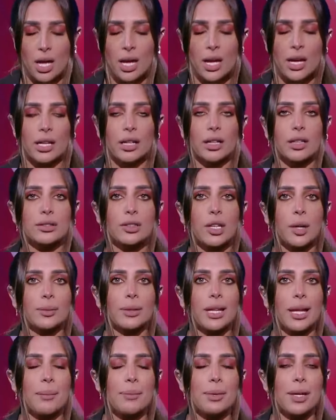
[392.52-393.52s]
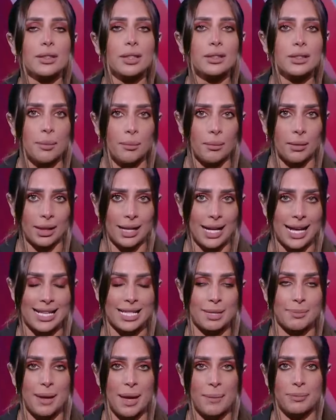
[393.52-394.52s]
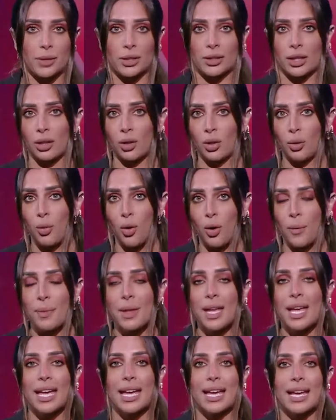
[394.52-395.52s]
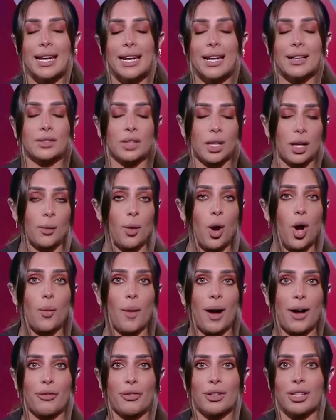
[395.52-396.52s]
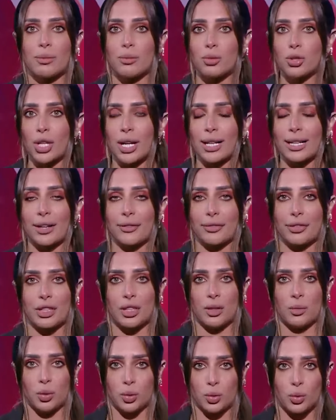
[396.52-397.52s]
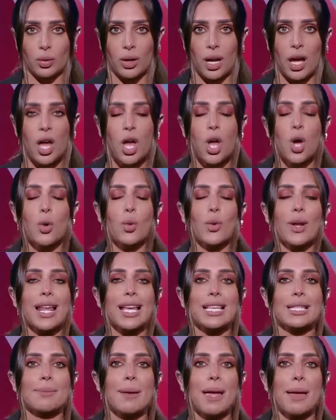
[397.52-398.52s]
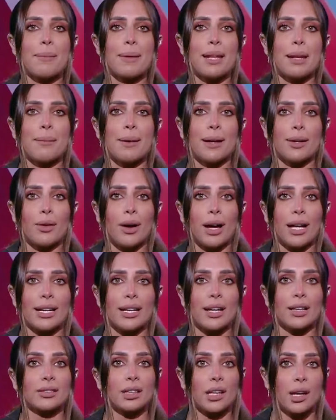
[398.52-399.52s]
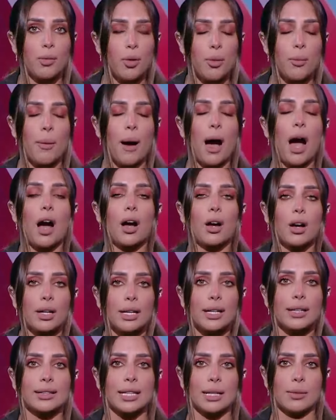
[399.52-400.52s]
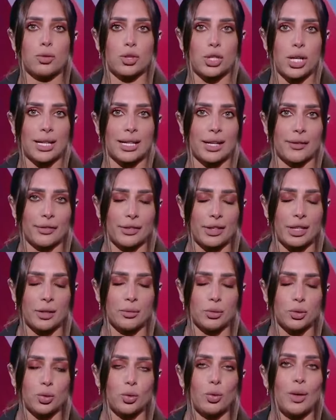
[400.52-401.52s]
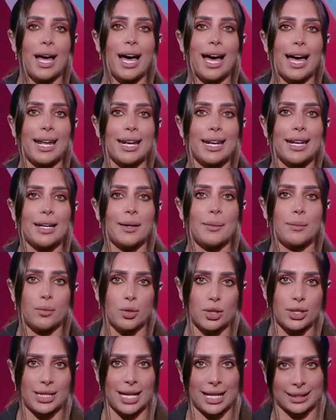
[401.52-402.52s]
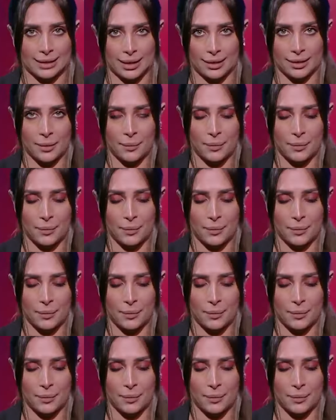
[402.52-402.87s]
الخطاب ده بيتضمن اسباب تطلبهم اللي طلبهم عفوا المشاركه في البطوله والاسباب اللي بنوا عليها طلبهم باحقيه المشاركه في البطوله المستحدثه